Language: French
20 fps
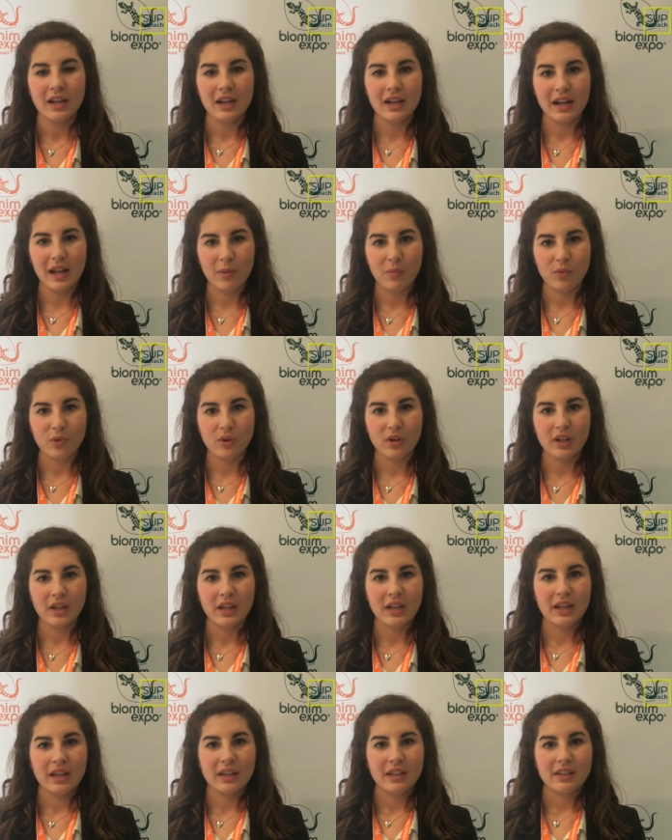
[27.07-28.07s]
la moule,
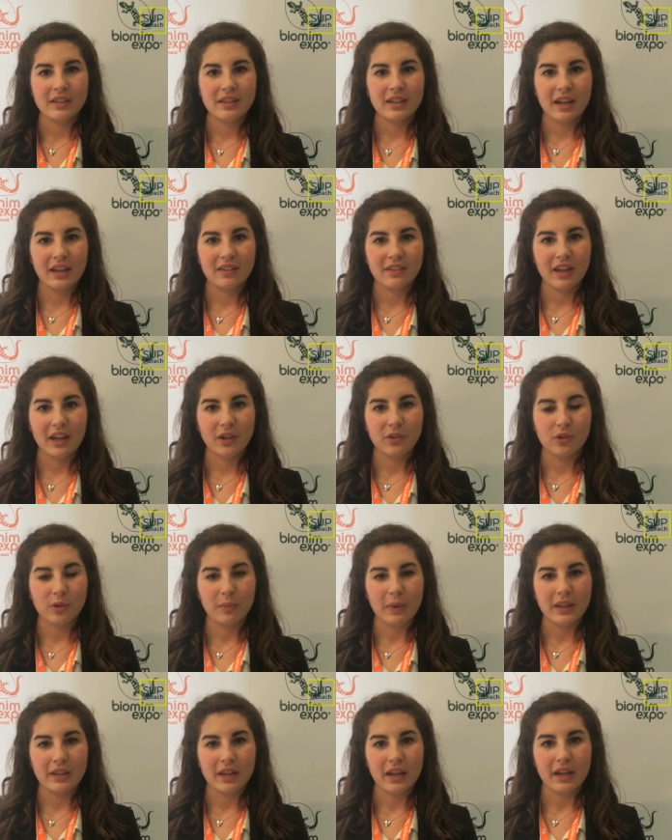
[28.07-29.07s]
qui adhère de
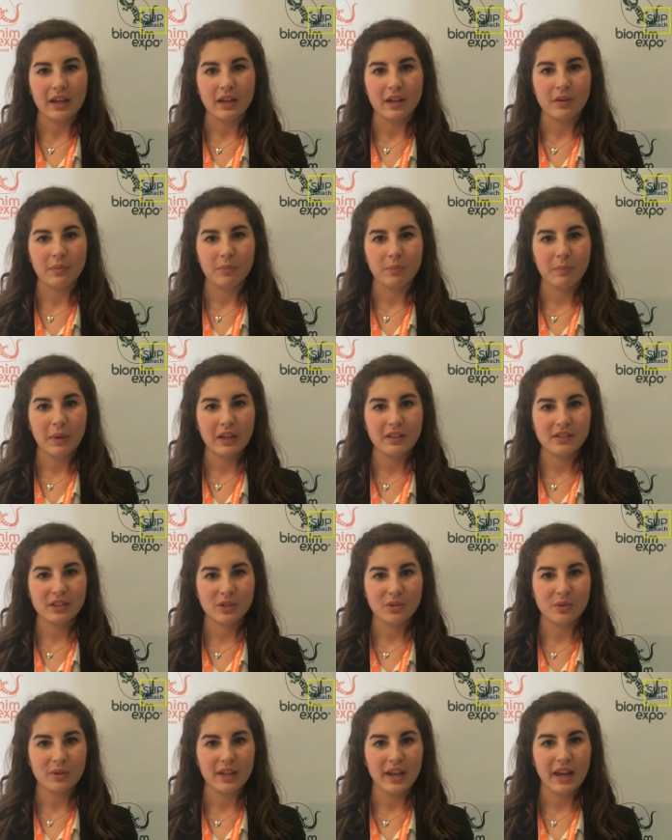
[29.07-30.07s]
manière
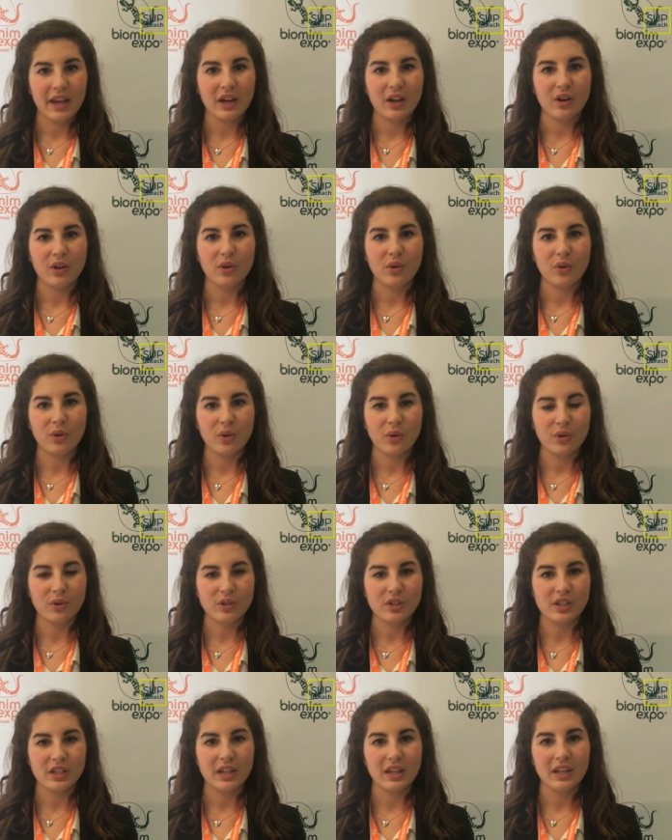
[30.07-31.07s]
particulière aux
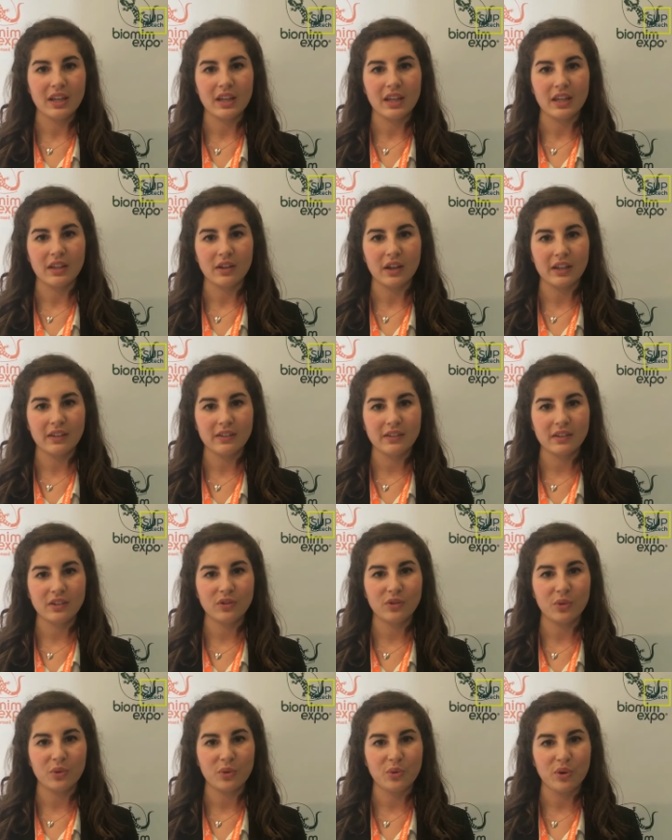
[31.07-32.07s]
rochers et
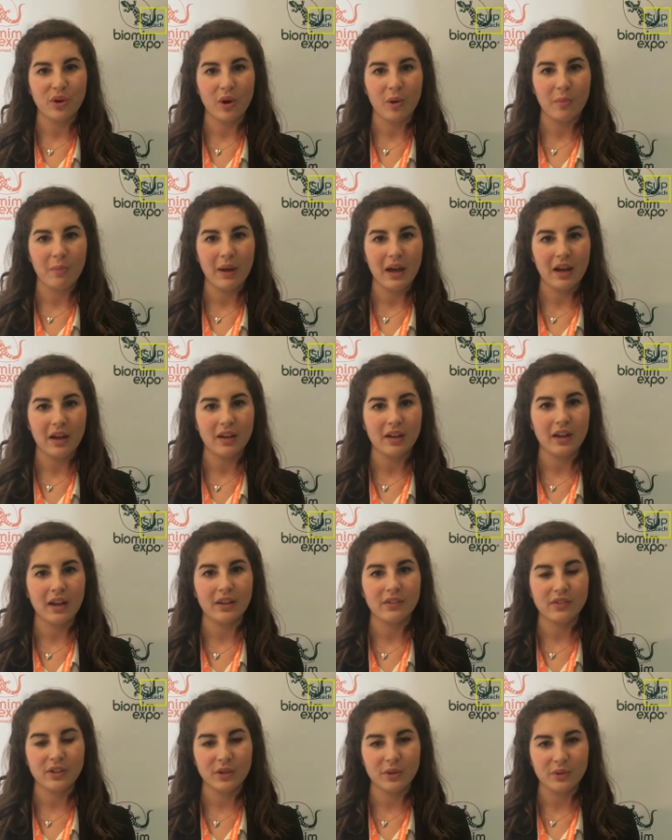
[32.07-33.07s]
résiste aux courants marins
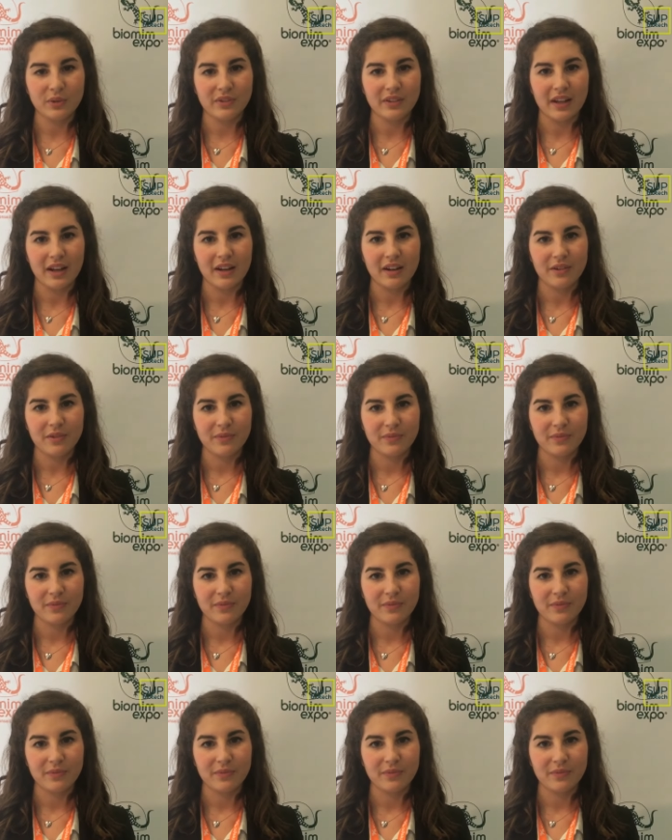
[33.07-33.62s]
ainsi qu'aux sels.